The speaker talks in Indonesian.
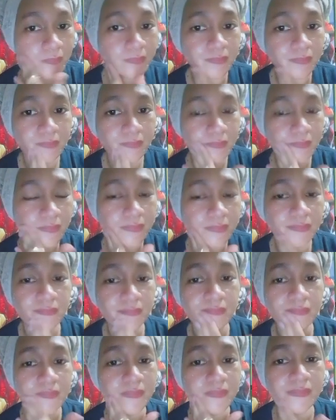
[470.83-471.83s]
Sebenarnya
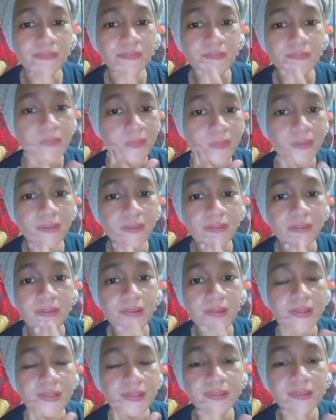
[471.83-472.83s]
sih Han udah
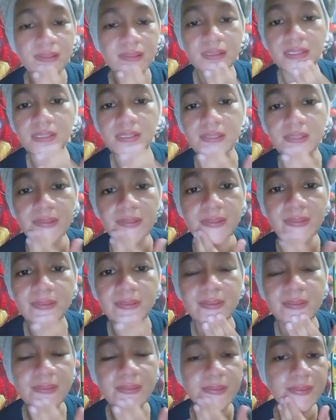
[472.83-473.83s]
tahu kalau si
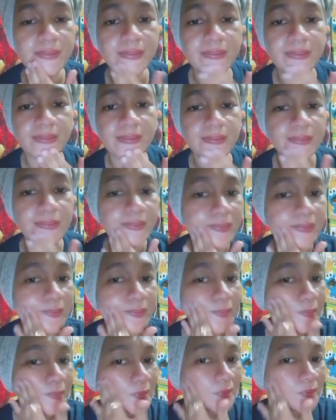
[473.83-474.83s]

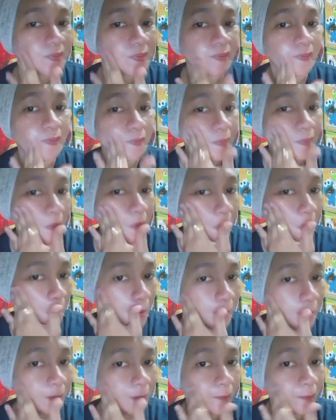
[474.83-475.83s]
Seven ini
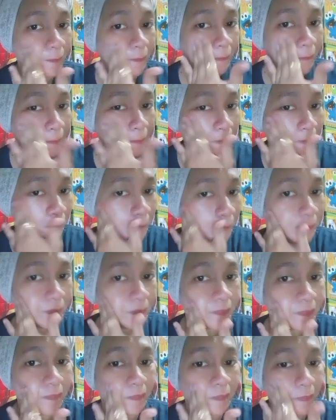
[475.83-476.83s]
itu
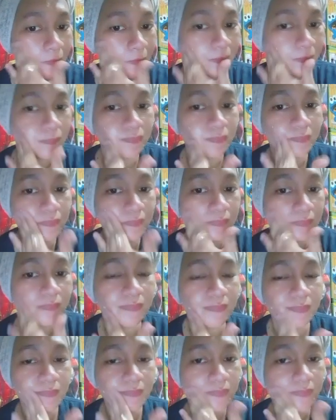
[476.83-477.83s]
kakaknya
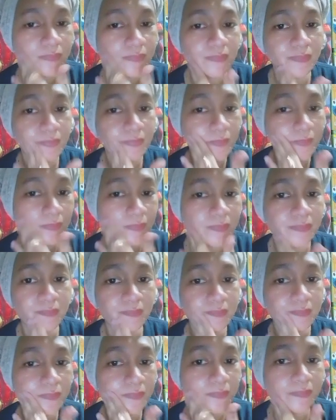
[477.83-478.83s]
si
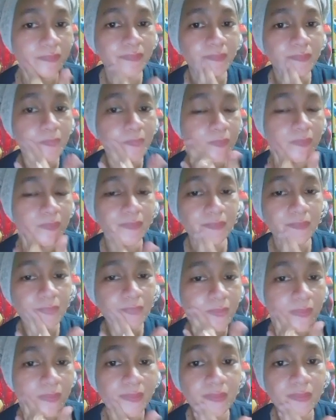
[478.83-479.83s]
Eleven ini itu
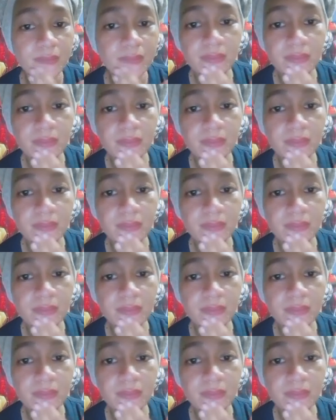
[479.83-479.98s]
kakaknya yang